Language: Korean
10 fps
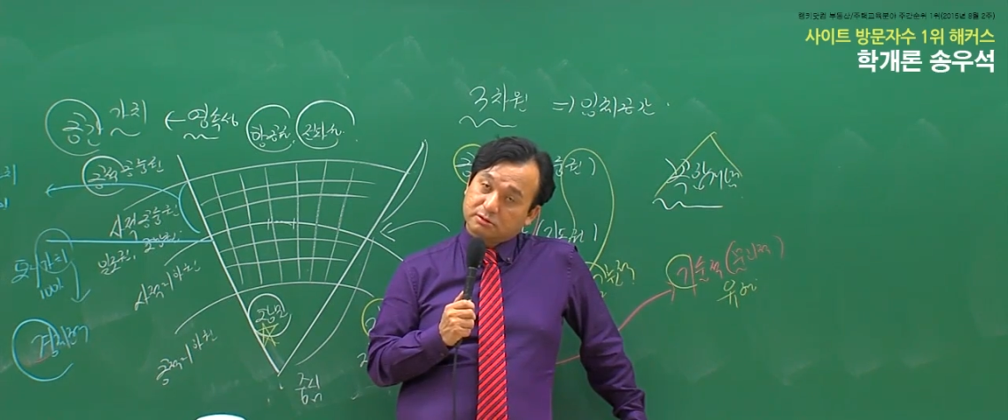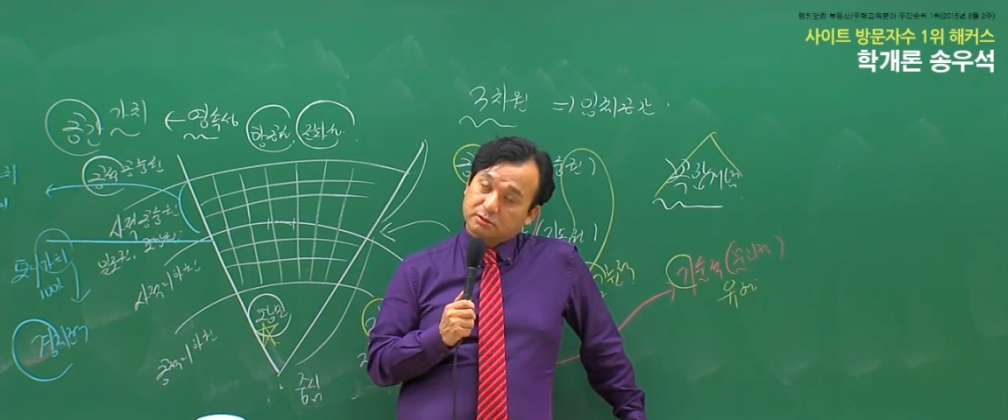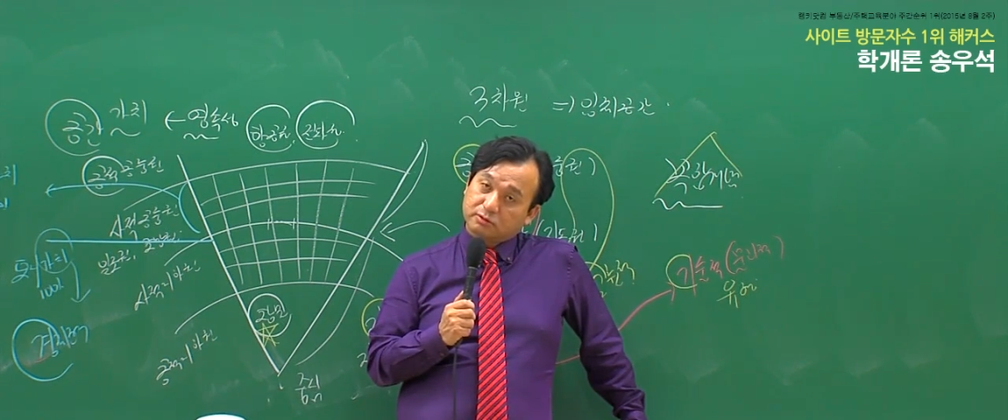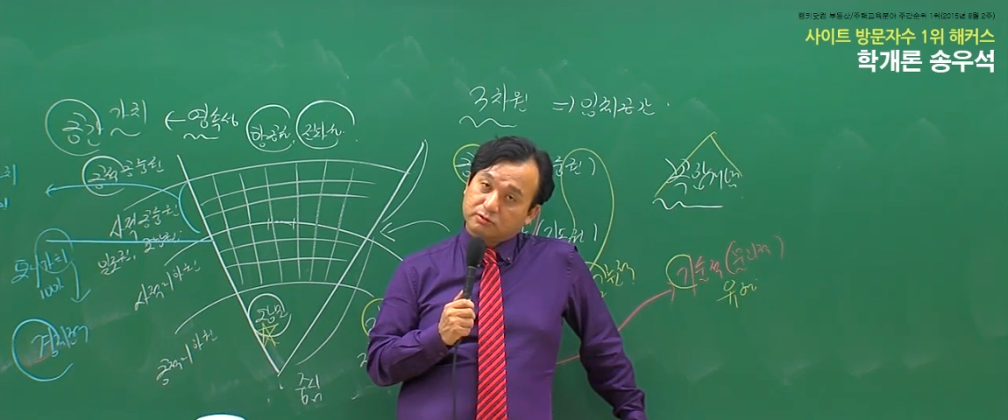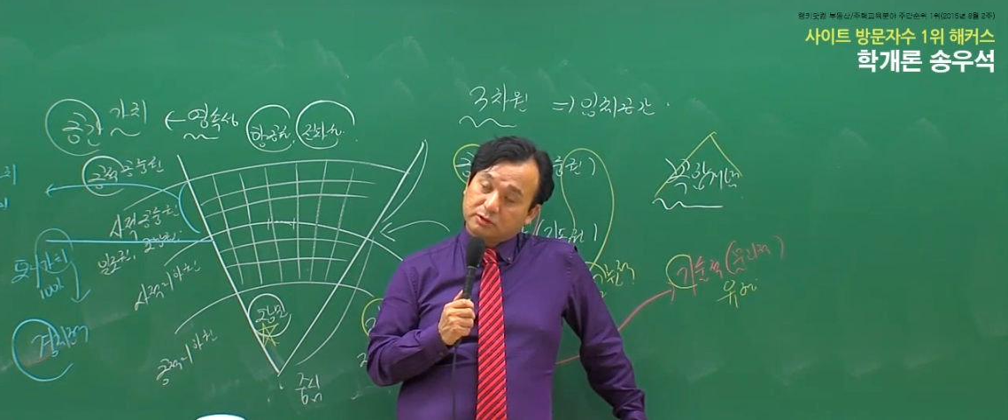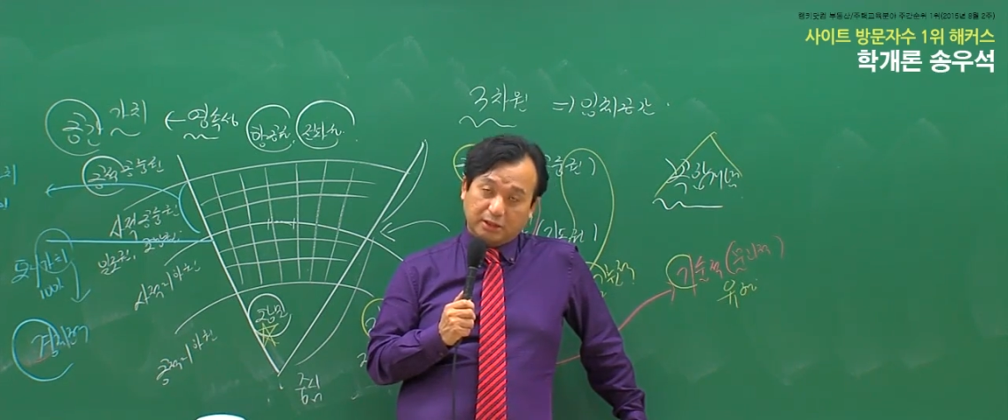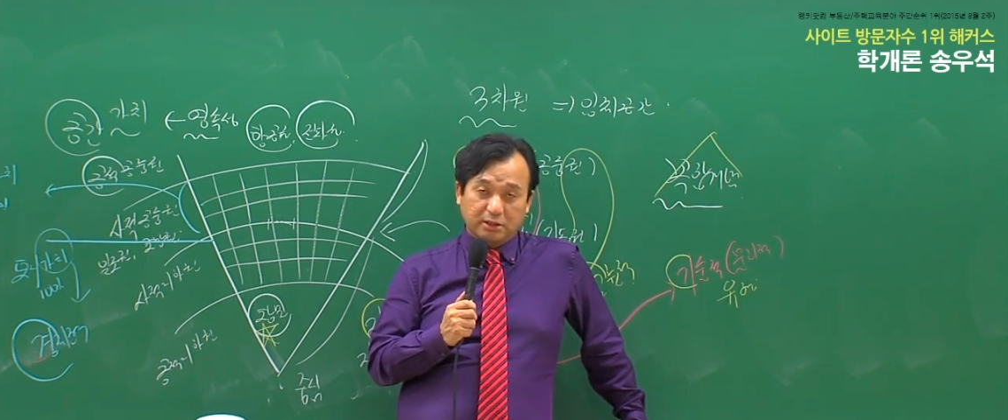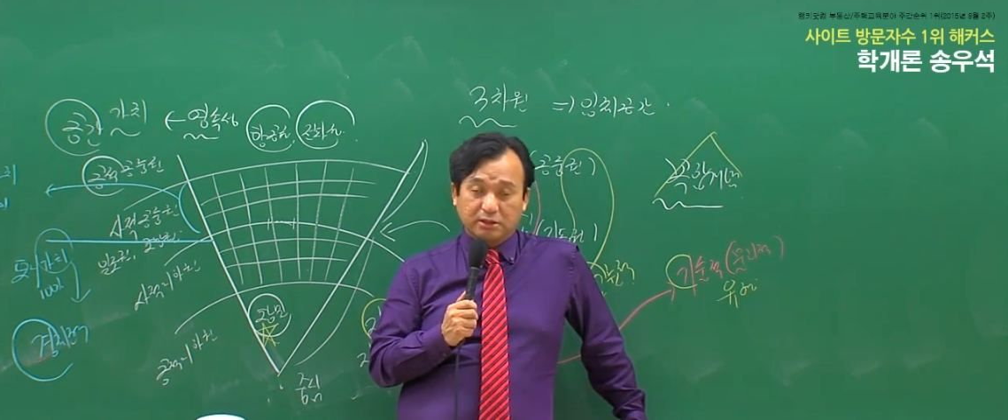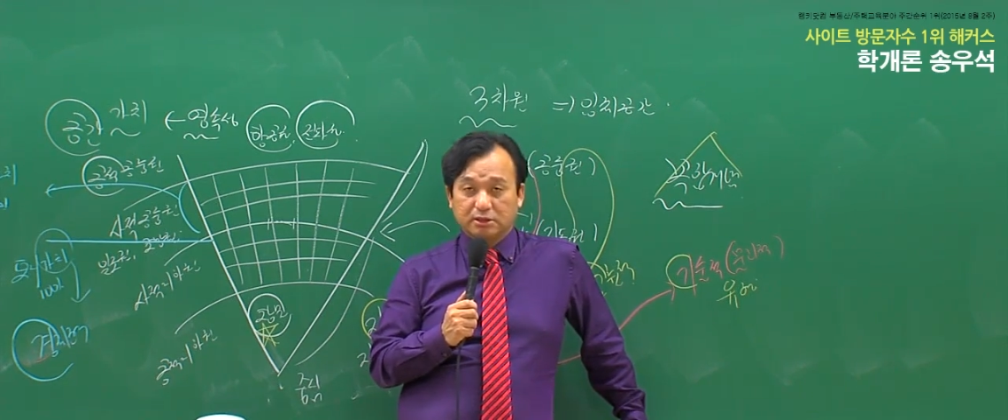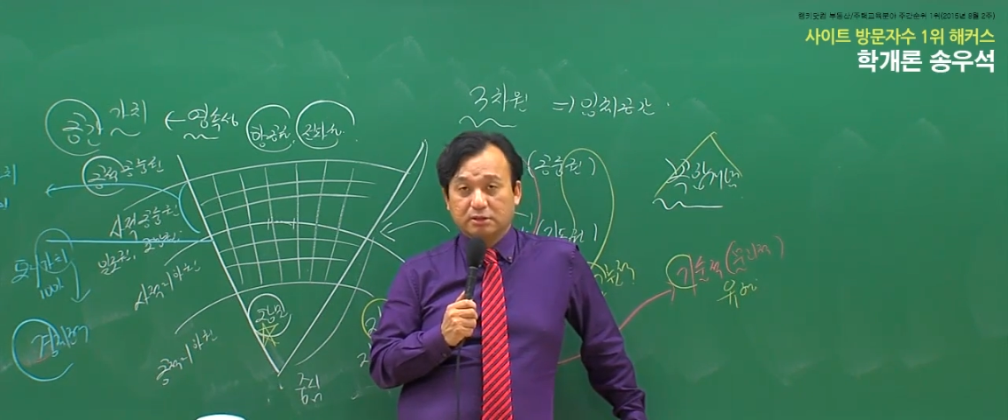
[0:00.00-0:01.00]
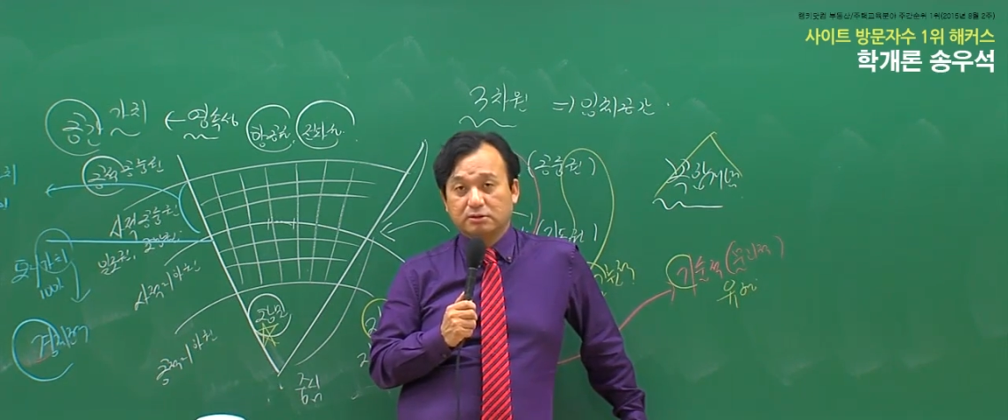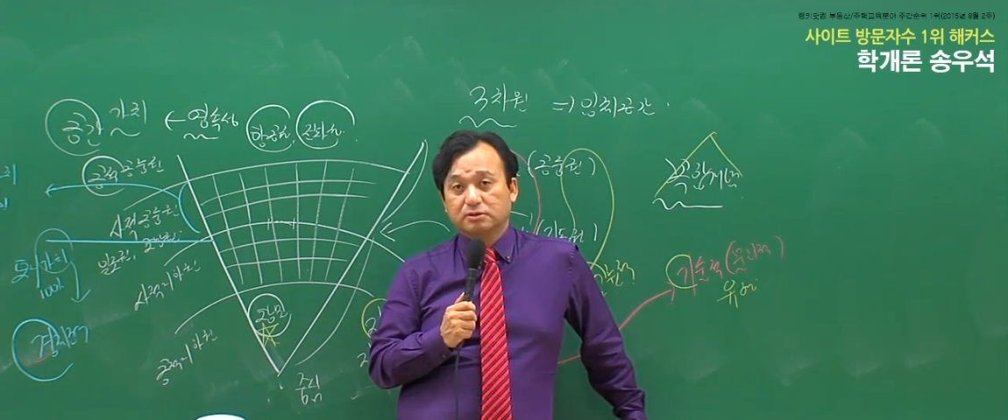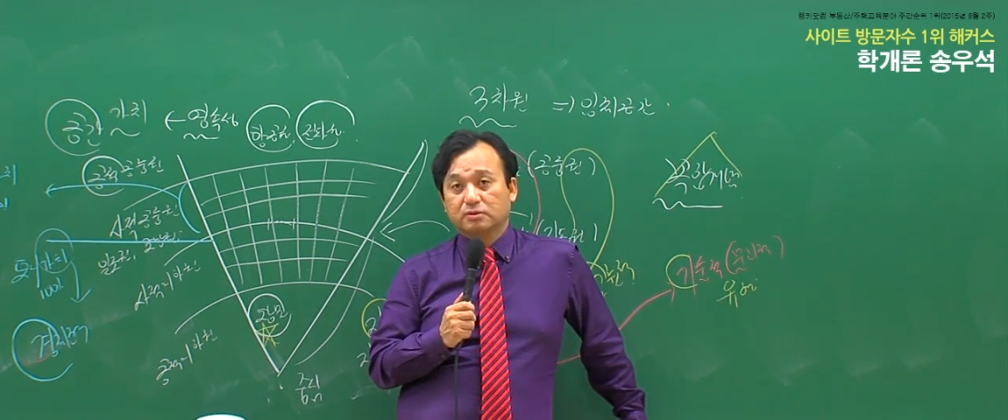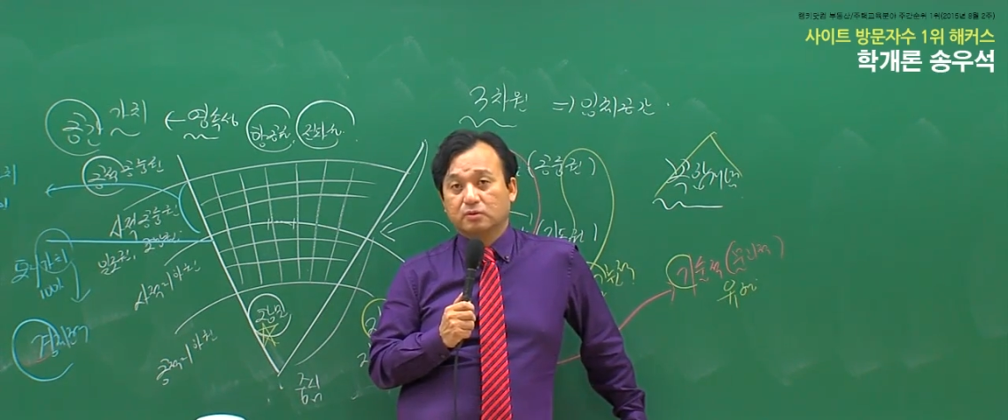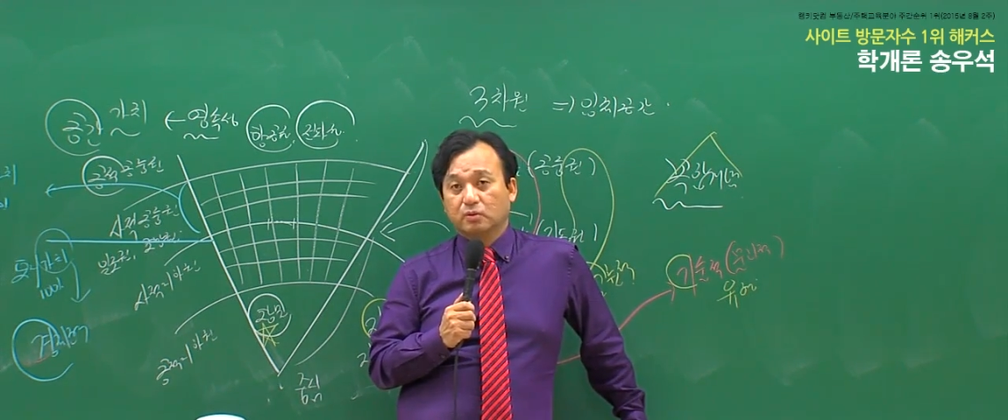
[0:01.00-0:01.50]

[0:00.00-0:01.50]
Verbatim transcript: 서류로 남겨야 된다는 거죠.